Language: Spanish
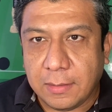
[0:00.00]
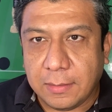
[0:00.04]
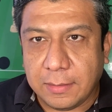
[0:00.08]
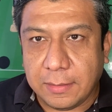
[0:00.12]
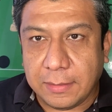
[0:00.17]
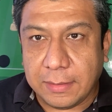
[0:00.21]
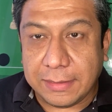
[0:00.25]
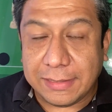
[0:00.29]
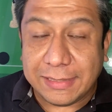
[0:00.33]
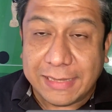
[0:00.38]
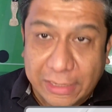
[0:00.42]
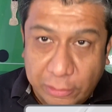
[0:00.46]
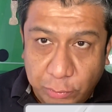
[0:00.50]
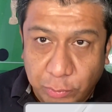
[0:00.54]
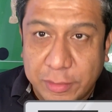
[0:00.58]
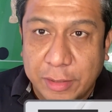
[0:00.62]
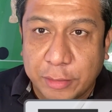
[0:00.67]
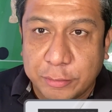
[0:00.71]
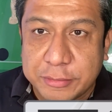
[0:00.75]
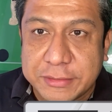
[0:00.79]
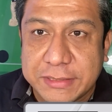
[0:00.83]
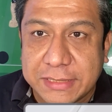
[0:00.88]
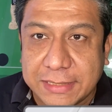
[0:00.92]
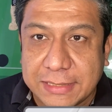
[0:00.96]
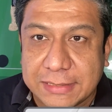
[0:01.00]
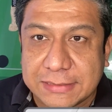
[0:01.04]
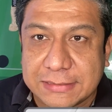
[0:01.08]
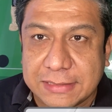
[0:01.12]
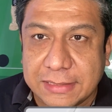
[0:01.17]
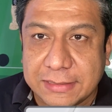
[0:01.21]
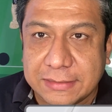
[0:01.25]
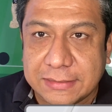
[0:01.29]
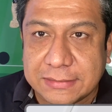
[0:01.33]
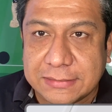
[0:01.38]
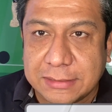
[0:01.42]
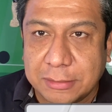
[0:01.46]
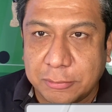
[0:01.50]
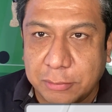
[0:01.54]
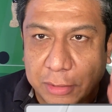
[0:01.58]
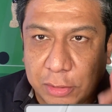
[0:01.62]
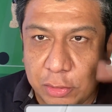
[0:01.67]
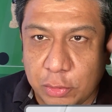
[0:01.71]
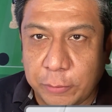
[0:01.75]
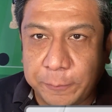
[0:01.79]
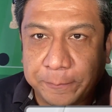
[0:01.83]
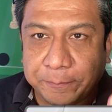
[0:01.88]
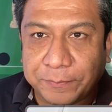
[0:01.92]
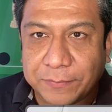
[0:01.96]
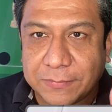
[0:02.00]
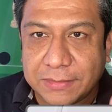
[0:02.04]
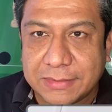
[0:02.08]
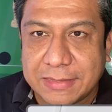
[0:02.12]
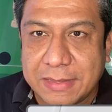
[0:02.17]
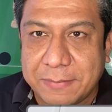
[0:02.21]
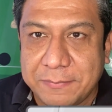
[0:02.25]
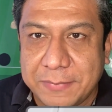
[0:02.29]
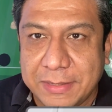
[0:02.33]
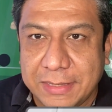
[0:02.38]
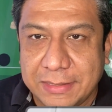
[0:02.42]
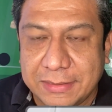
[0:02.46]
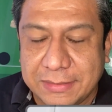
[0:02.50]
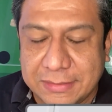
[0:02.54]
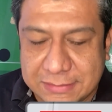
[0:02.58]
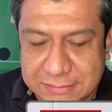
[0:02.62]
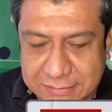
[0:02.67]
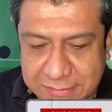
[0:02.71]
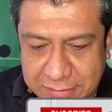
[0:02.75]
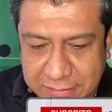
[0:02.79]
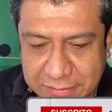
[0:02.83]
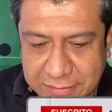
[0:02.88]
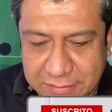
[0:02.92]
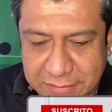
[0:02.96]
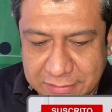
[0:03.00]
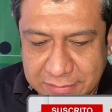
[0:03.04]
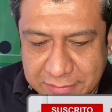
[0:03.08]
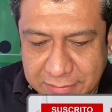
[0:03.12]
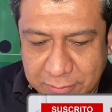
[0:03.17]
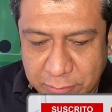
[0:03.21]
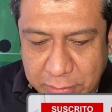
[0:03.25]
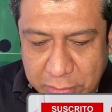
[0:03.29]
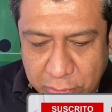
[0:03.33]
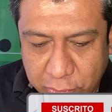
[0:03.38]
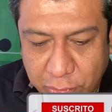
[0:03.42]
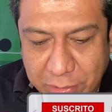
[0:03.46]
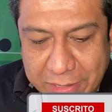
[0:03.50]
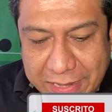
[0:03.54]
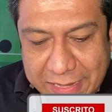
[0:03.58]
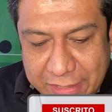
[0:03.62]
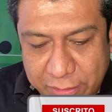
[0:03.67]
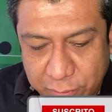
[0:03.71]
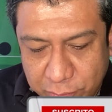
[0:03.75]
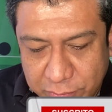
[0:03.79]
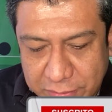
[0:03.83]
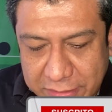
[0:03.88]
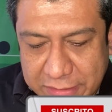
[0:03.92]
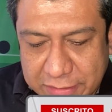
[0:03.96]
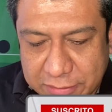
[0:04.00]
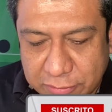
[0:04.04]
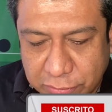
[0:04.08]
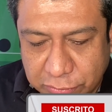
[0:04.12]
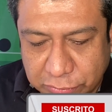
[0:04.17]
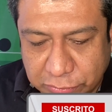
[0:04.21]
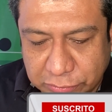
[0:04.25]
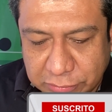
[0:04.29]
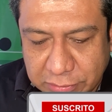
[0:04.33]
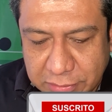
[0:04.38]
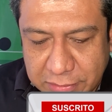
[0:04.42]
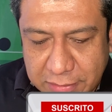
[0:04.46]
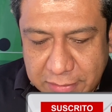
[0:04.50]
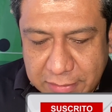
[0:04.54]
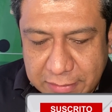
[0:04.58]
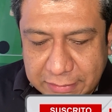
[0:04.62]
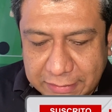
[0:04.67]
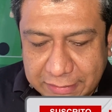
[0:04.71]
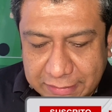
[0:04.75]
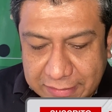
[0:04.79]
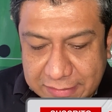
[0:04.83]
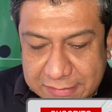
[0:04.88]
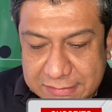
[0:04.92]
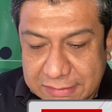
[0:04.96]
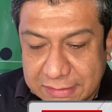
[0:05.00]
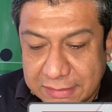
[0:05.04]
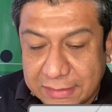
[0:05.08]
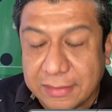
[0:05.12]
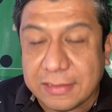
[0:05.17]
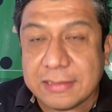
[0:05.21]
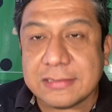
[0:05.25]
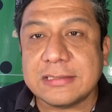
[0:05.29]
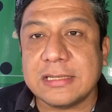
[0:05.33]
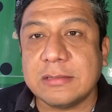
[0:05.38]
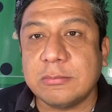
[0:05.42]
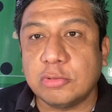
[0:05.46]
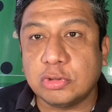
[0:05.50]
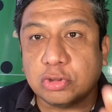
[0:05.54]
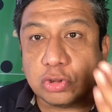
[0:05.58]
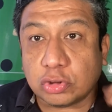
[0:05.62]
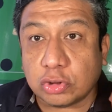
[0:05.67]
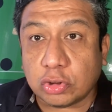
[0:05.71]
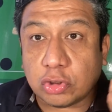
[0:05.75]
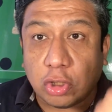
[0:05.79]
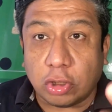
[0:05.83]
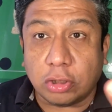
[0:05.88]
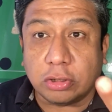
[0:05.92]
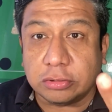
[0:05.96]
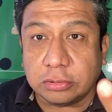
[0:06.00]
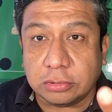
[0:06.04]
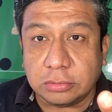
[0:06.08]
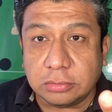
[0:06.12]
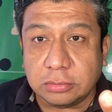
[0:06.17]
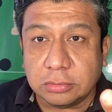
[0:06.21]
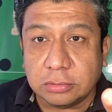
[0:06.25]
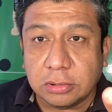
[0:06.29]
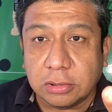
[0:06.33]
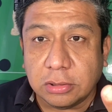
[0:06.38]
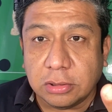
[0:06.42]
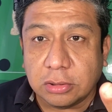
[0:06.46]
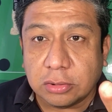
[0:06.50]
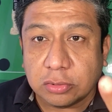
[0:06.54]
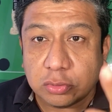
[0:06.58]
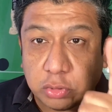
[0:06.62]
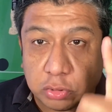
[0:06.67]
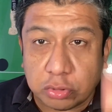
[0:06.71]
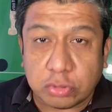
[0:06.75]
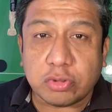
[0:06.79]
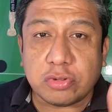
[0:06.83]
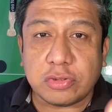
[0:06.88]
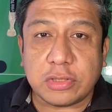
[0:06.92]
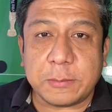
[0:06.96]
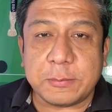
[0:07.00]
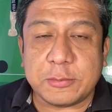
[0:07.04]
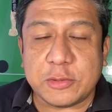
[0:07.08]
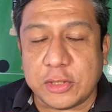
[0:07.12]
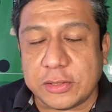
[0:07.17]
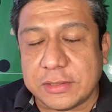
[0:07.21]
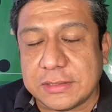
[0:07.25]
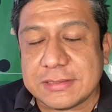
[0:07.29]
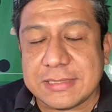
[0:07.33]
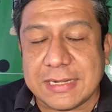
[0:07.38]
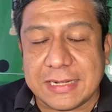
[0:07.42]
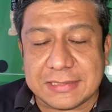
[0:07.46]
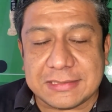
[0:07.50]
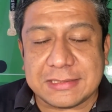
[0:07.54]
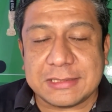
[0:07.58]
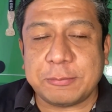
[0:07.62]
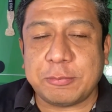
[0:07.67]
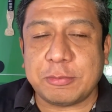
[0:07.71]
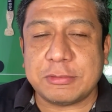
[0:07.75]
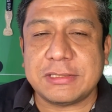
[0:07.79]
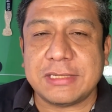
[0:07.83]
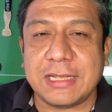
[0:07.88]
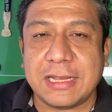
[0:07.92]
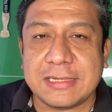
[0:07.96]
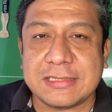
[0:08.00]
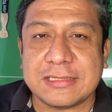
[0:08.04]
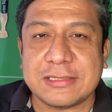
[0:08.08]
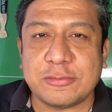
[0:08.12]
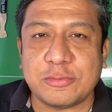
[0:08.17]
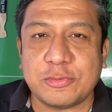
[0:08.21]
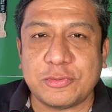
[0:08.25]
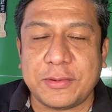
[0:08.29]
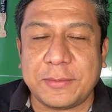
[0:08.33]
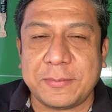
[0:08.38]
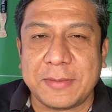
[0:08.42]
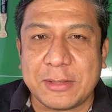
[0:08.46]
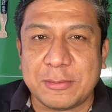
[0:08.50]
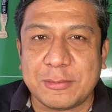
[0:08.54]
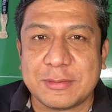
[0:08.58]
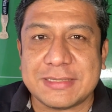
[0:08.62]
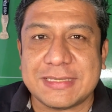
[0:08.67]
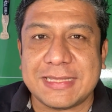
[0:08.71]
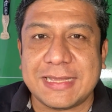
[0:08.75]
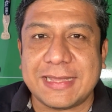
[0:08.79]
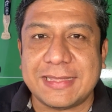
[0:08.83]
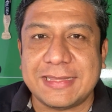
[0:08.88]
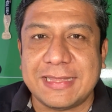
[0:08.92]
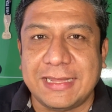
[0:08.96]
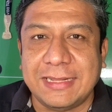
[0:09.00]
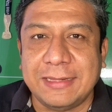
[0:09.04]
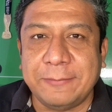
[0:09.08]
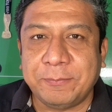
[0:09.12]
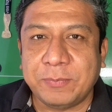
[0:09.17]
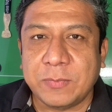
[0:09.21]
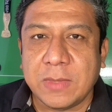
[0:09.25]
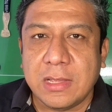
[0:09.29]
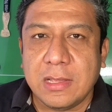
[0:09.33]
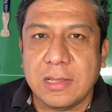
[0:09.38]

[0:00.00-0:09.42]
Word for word: eh, y ayudarnos a crecer desde luego. También desde eh, luego ayudarnos y les agradecemos con sus suscripciones. Gracias por seguirse suscribiendo a este canal.